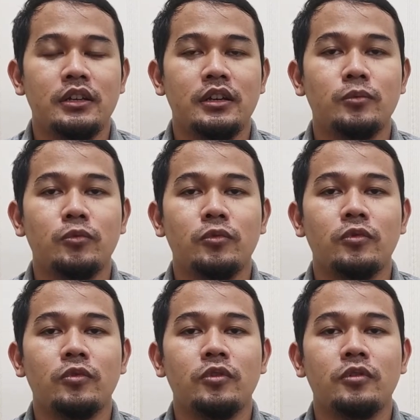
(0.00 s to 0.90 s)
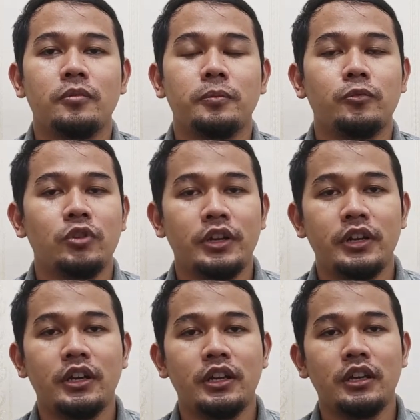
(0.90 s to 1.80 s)
ya mulai
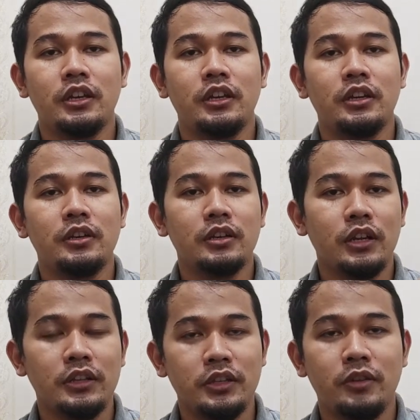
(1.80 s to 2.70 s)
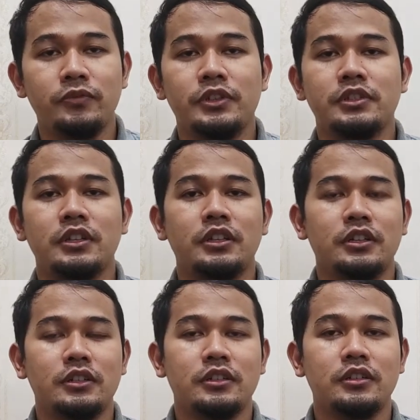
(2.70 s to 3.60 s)
dari latihan fisik
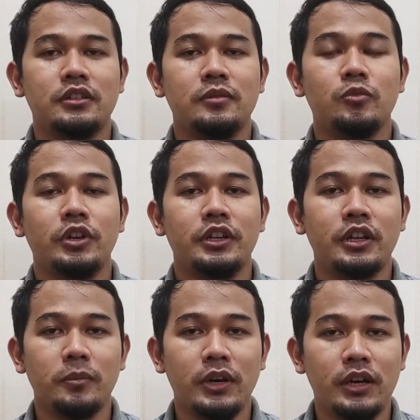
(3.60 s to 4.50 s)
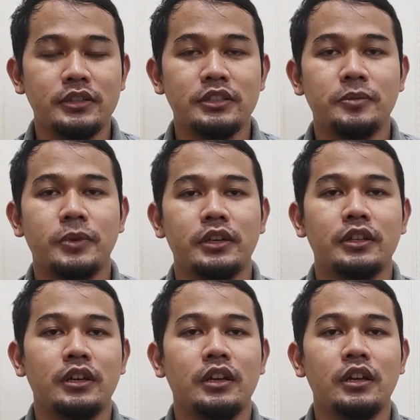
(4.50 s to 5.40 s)
mulai dari bahasa
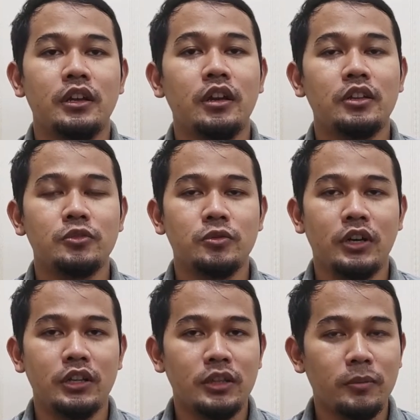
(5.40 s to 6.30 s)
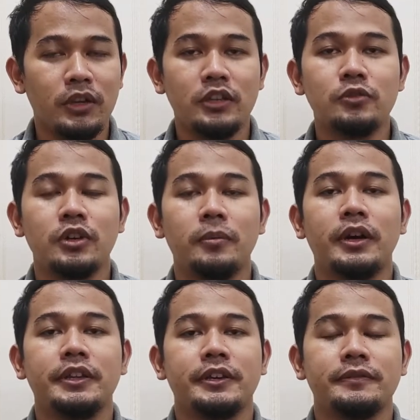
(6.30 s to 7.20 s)
Jepangnya dan juga temannya juga
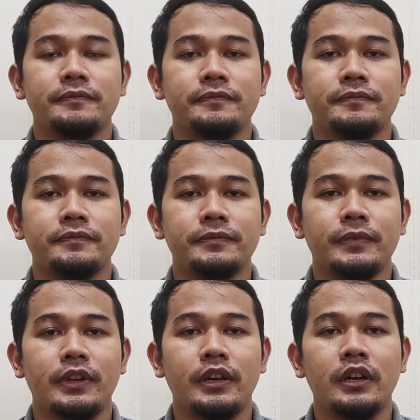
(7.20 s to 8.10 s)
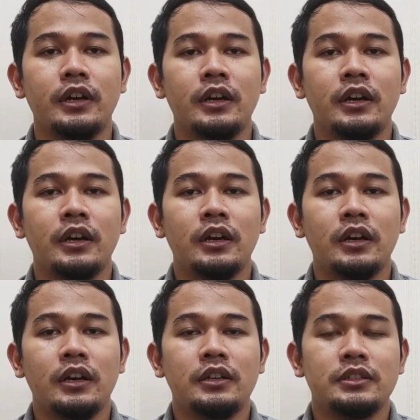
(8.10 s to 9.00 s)
banyak ya
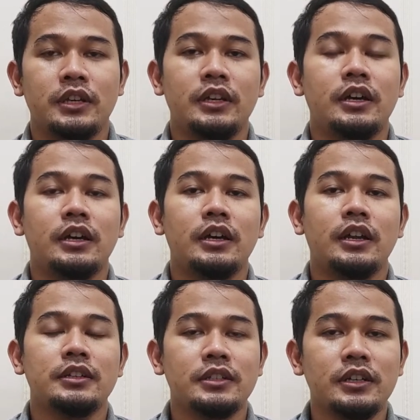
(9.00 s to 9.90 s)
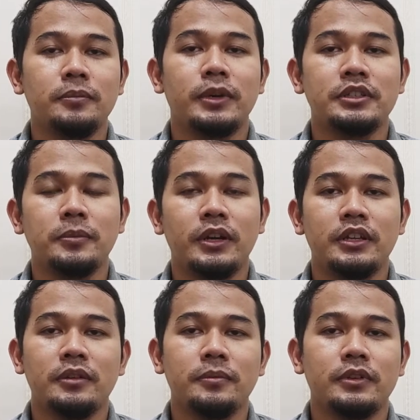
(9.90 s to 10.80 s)
saya rasa pasti
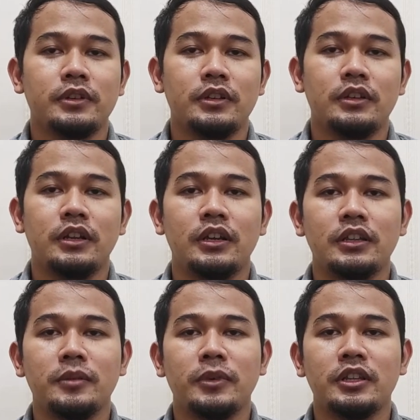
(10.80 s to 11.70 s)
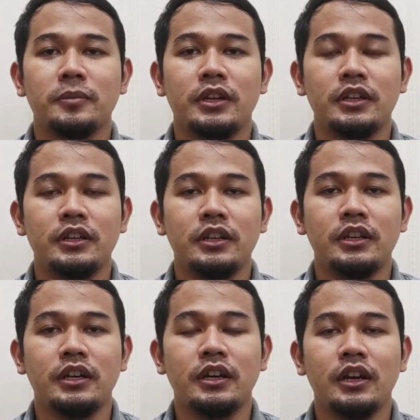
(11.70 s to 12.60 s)
banyak dari teman-teman ini
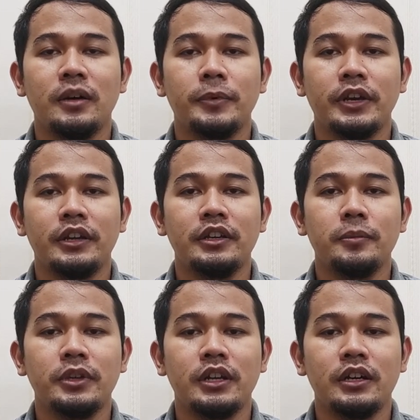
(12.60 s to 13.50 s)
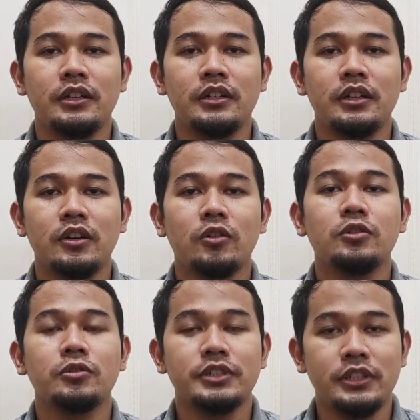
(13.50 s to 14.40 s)
yang nggak pengen di bidang
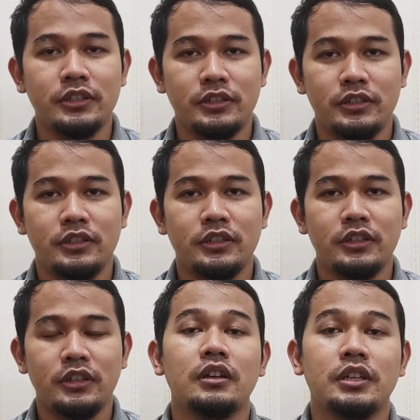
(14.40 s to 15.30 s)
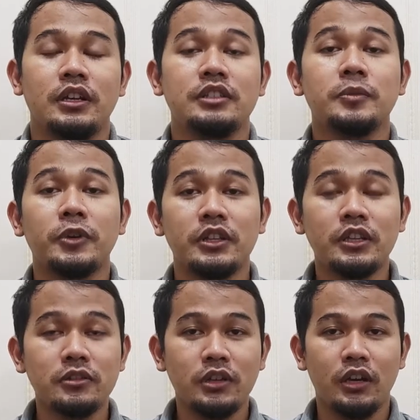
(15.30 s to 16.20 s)
konstruksi ya. Saya lihat
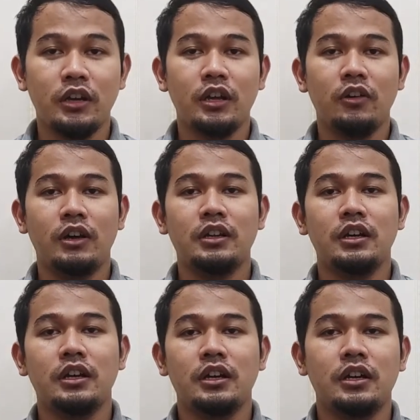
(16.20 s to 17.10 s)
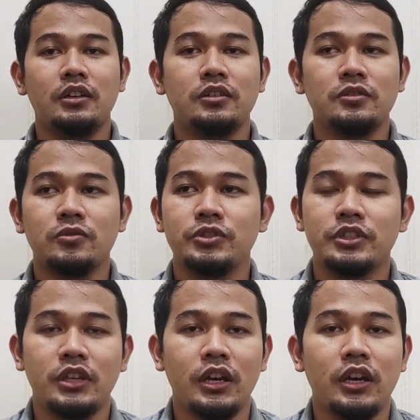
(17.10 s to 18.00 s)
seperti itu karena kalau ada
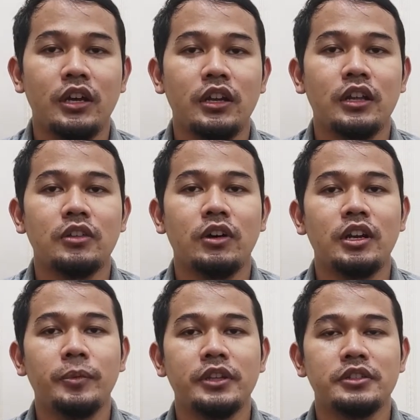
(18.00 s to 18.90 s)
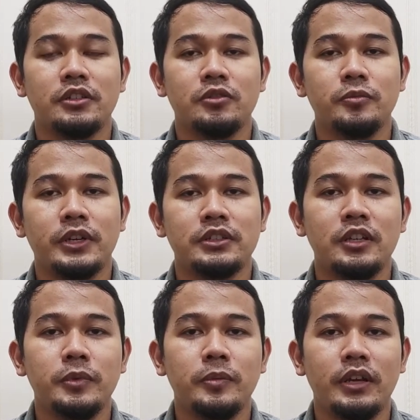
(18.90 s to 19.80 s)
ujian atau ada mensetsu pasti
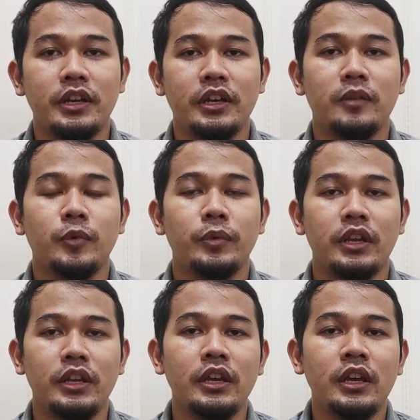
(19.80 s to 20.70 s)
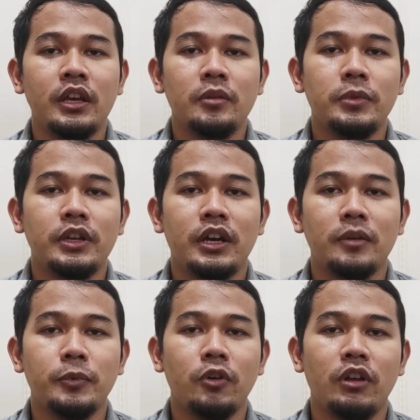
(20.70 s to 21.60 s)
lebih banyak yang memilih
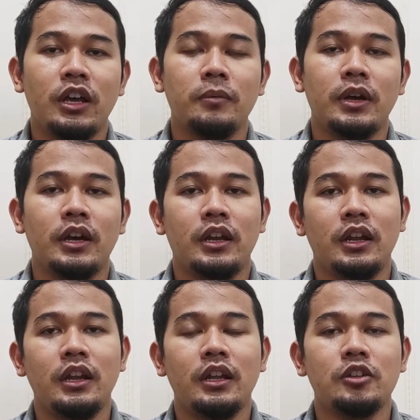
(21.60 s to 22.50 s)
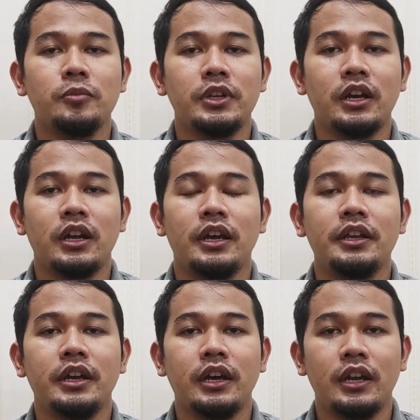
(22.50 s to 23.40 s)
bidang pengolahan makanan atau bidang
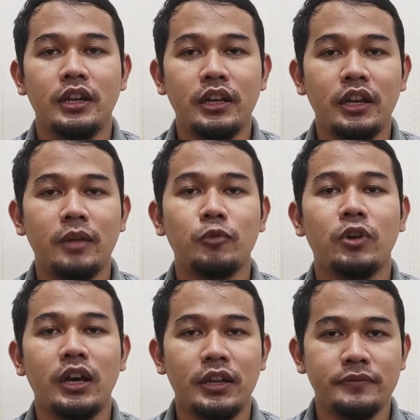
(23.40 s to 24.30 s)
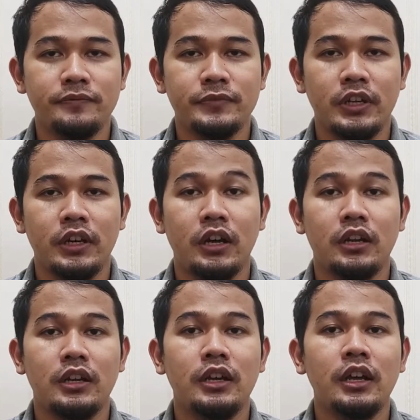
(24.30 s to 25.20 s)
lain yang ada di dalam ruangan ya
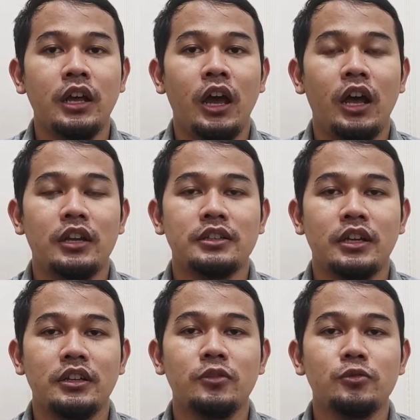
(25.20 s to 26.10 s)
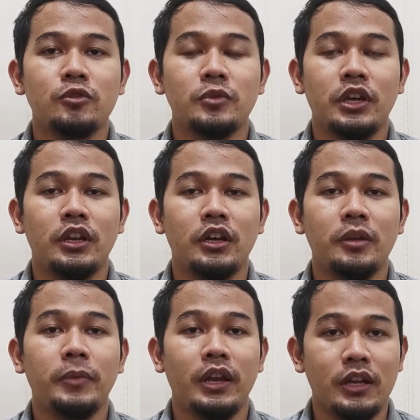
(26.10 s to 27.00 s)
karena alasannya untuk
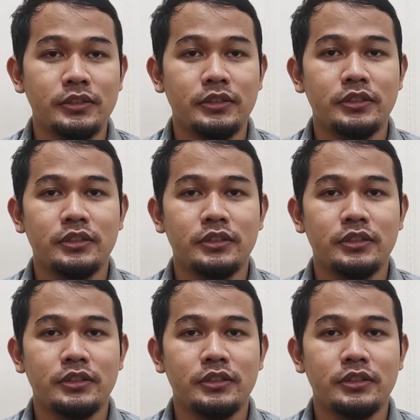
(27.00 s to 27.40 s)
menghindari panas